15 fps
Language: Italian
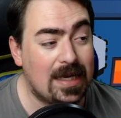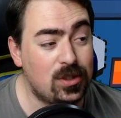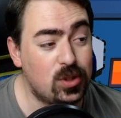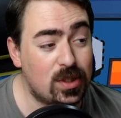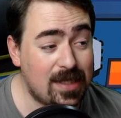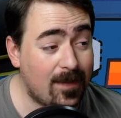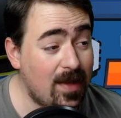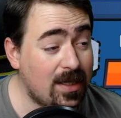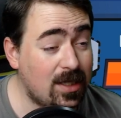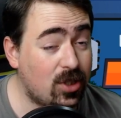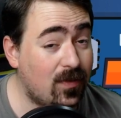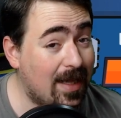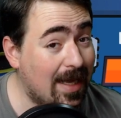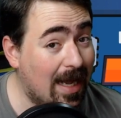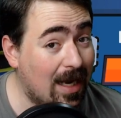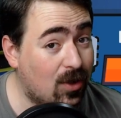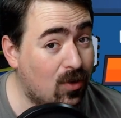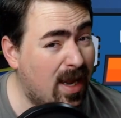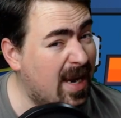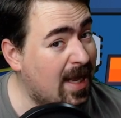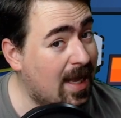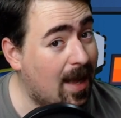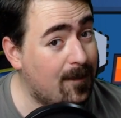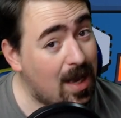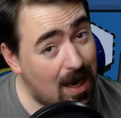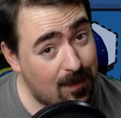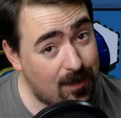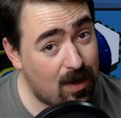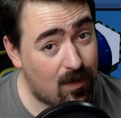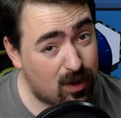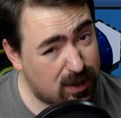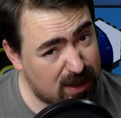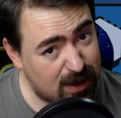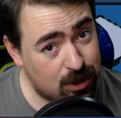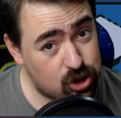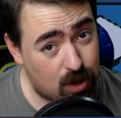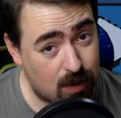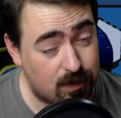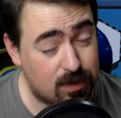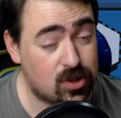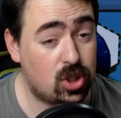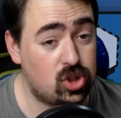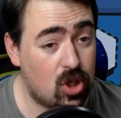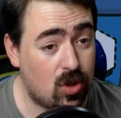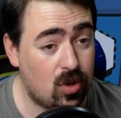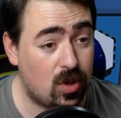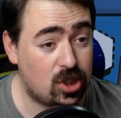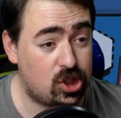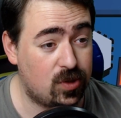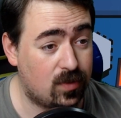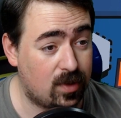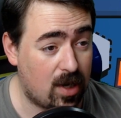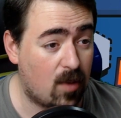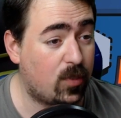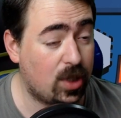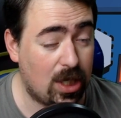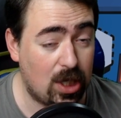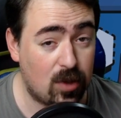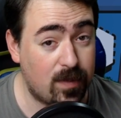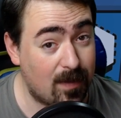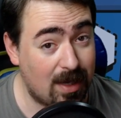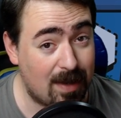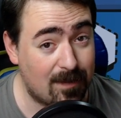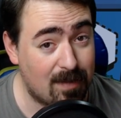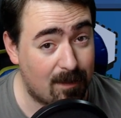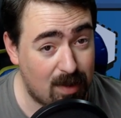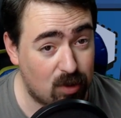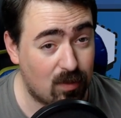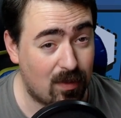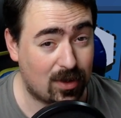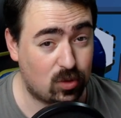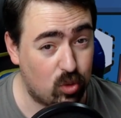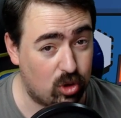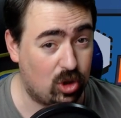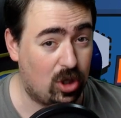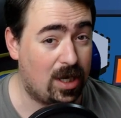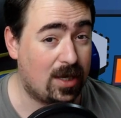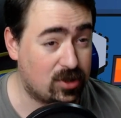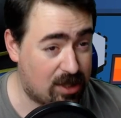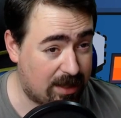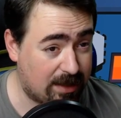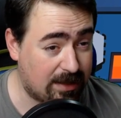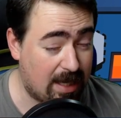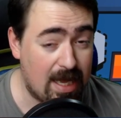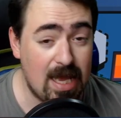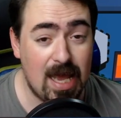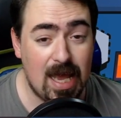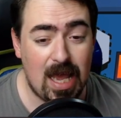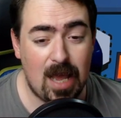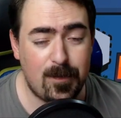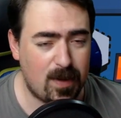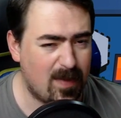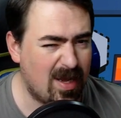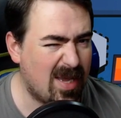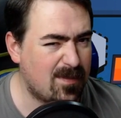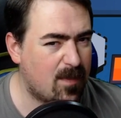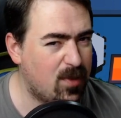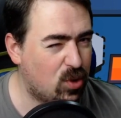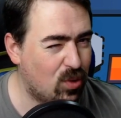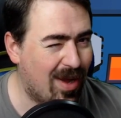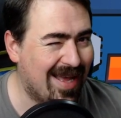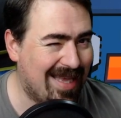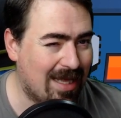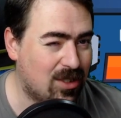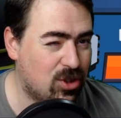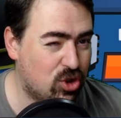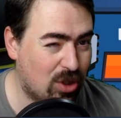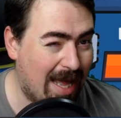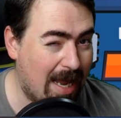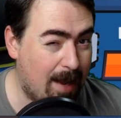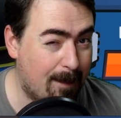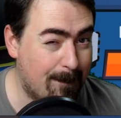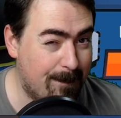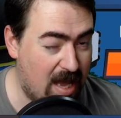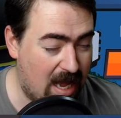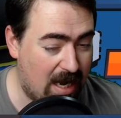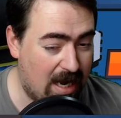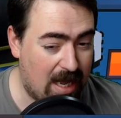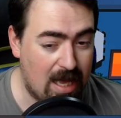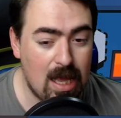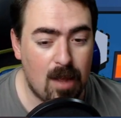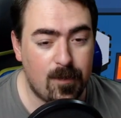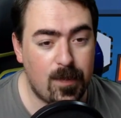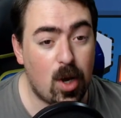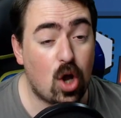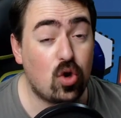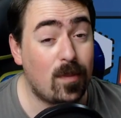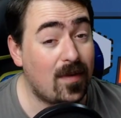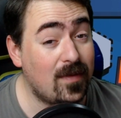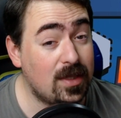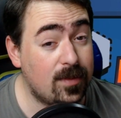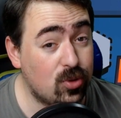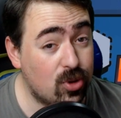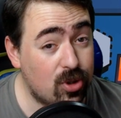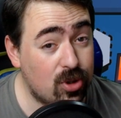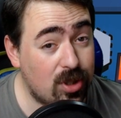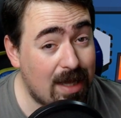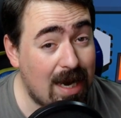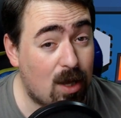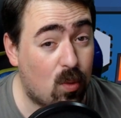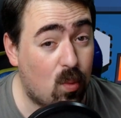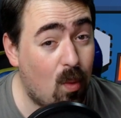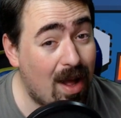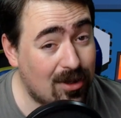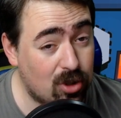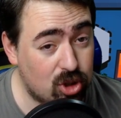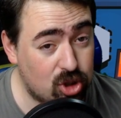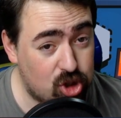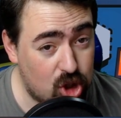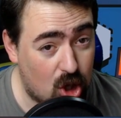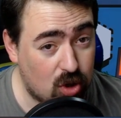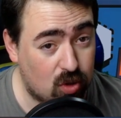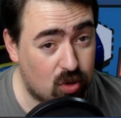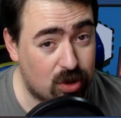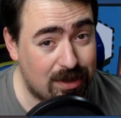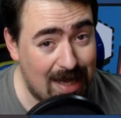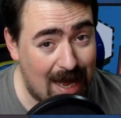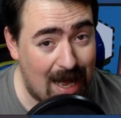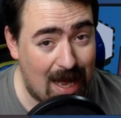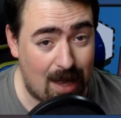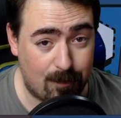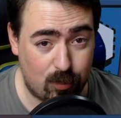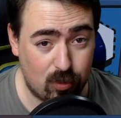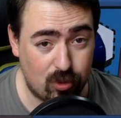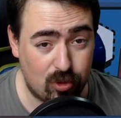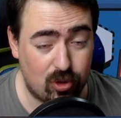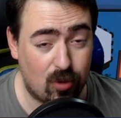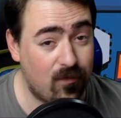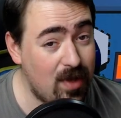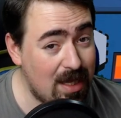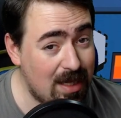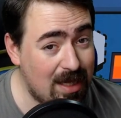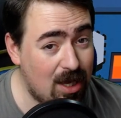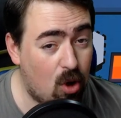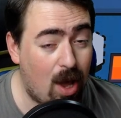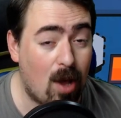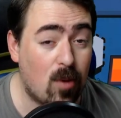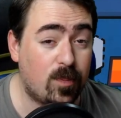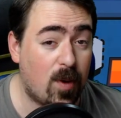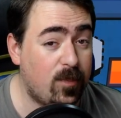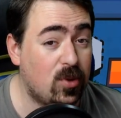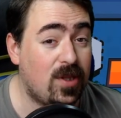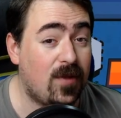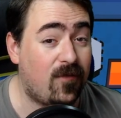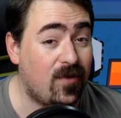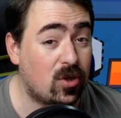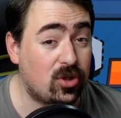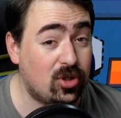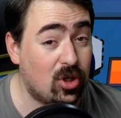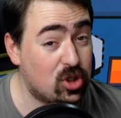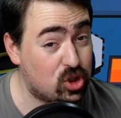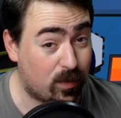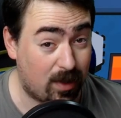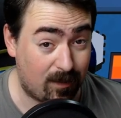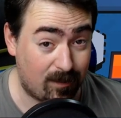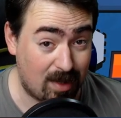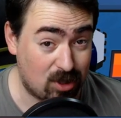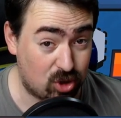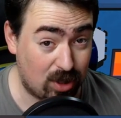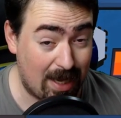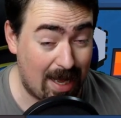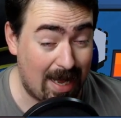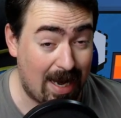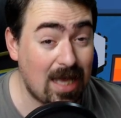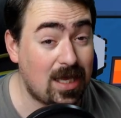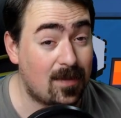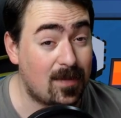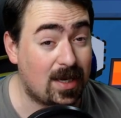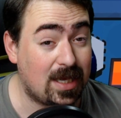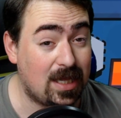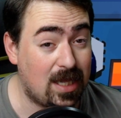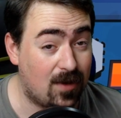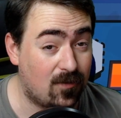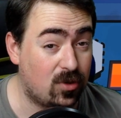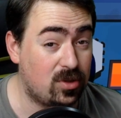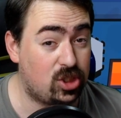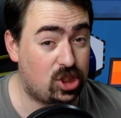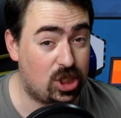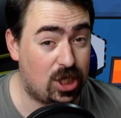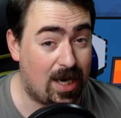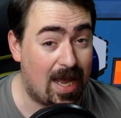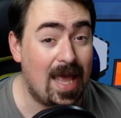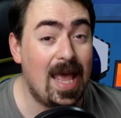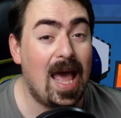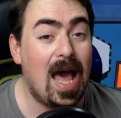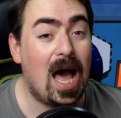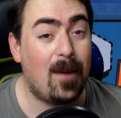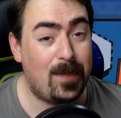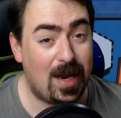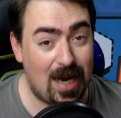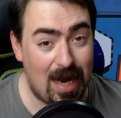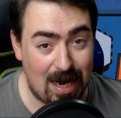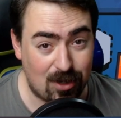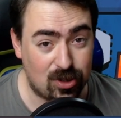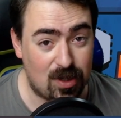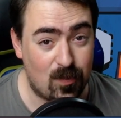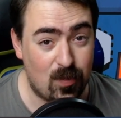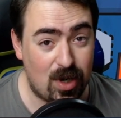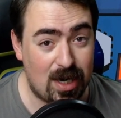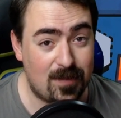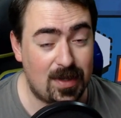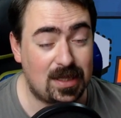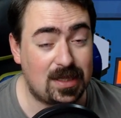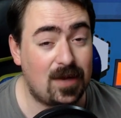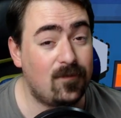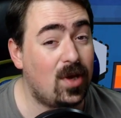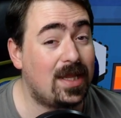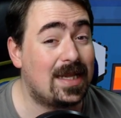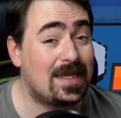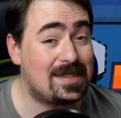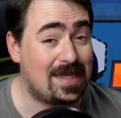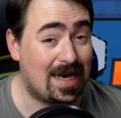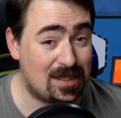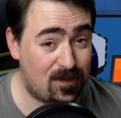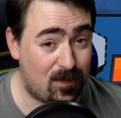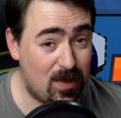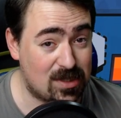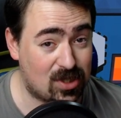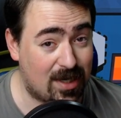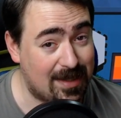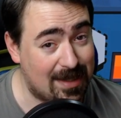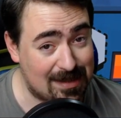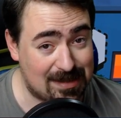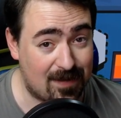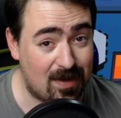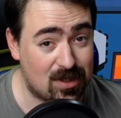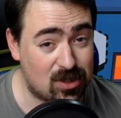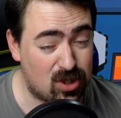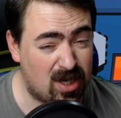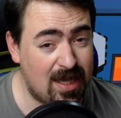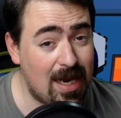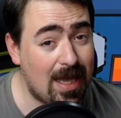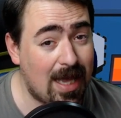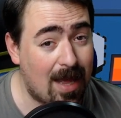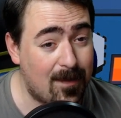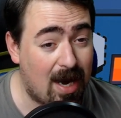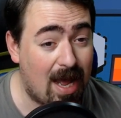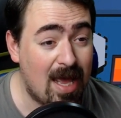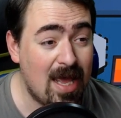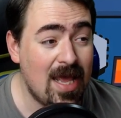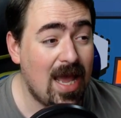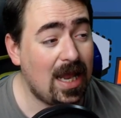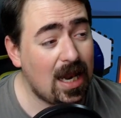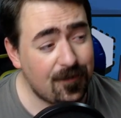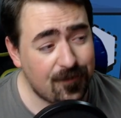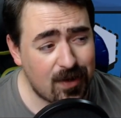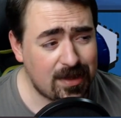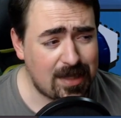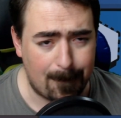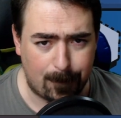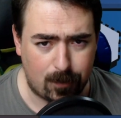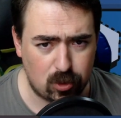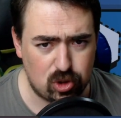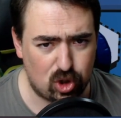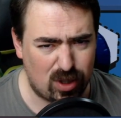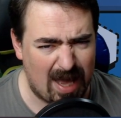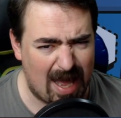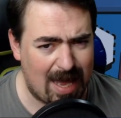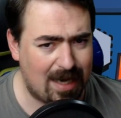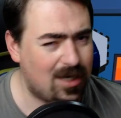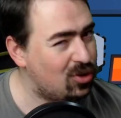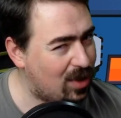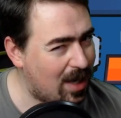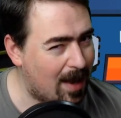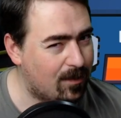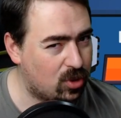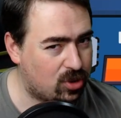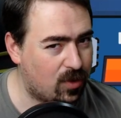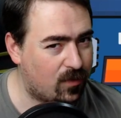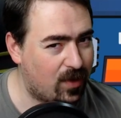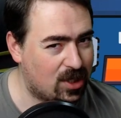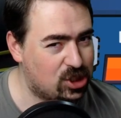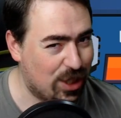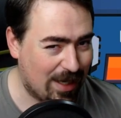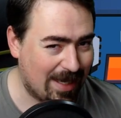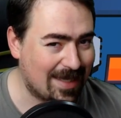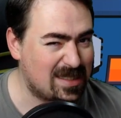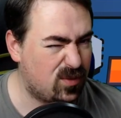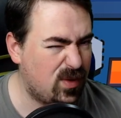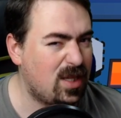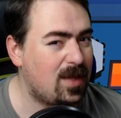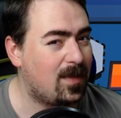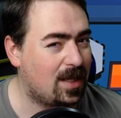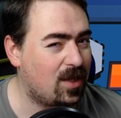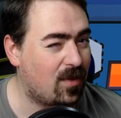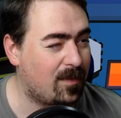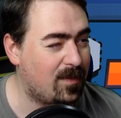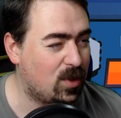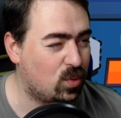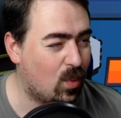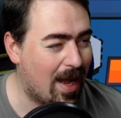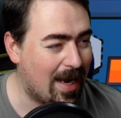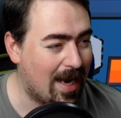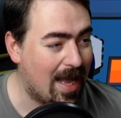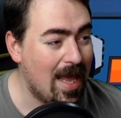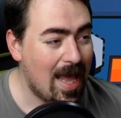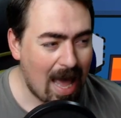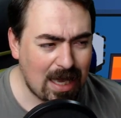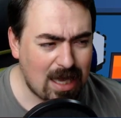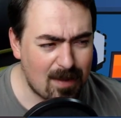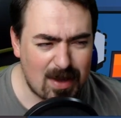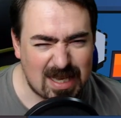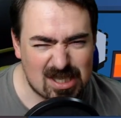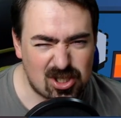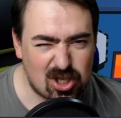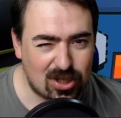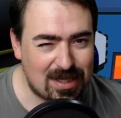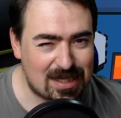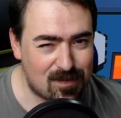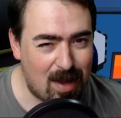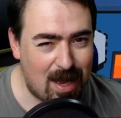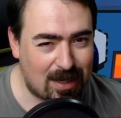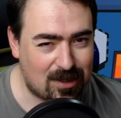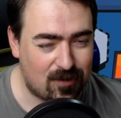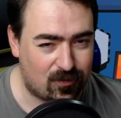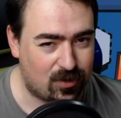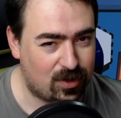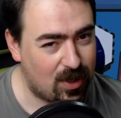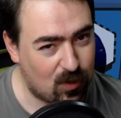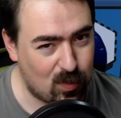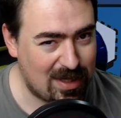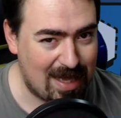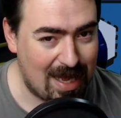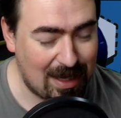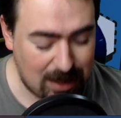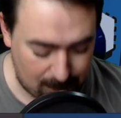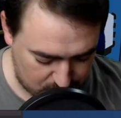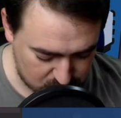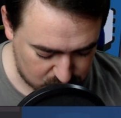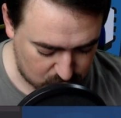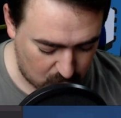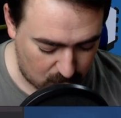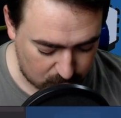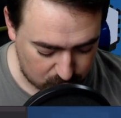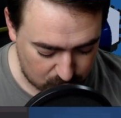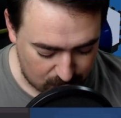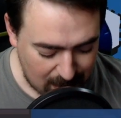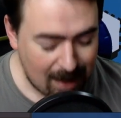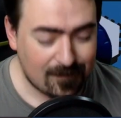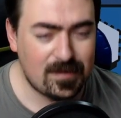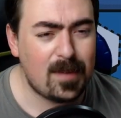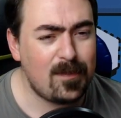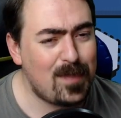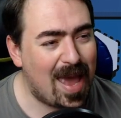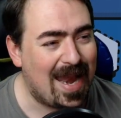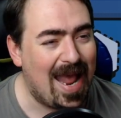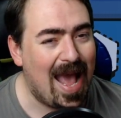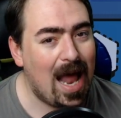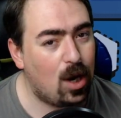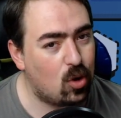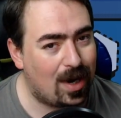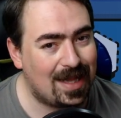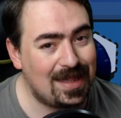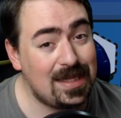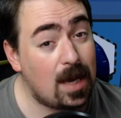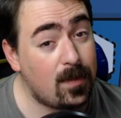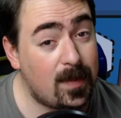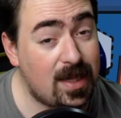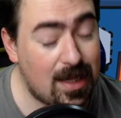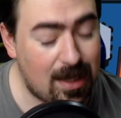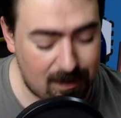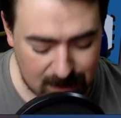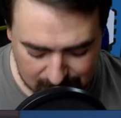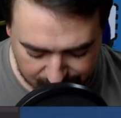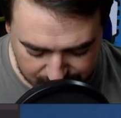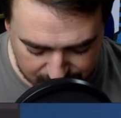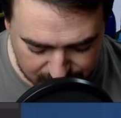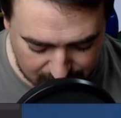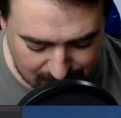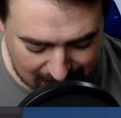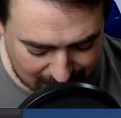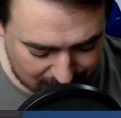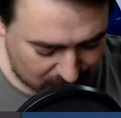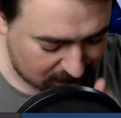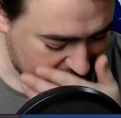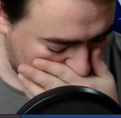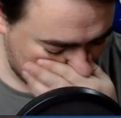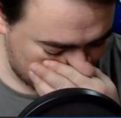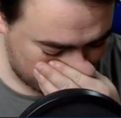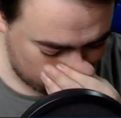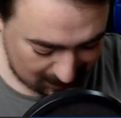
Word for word: Giustamente dovete calcolare che a me è la prima volta che gioco a questo gioco e ci vorrà un pochino prima che mi abituo a tutte le cosette e prima che mi abituo anche a giocare bene. Però come avete potuto notare quando gioco da appunto video è un po' più difficoltoso per me giocare anche perché devo riuscire a parlare contemporaneamente a voi ad alzare spesso la testa verso la telecamera e nel frattempo giocare. Non è molto facile ragazzi quindi mi devo abituare anche perché sto da smartphone quindi è anche più scomodo. Va bene allora andiamo immediatamente a fare una bella cosa.